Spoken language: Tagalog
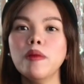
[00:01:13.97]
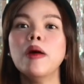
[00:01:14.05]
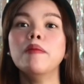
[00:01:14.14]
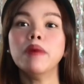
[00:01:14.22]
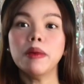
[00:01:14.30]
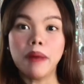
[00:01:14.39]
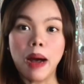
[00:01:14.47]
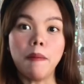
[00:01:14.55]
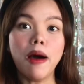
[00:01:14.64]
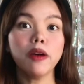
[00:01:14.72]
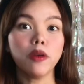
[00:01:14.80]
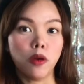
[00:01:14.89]

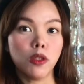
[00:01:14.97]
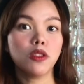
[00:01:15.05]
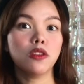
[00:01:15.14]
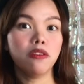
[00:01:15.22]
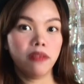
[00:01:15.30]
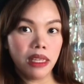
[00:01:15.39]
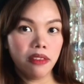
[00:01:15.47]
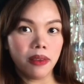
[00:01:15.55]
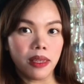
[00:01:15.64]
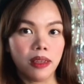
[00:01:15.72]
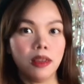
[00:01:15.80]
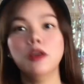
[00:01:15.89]
mababang cost of living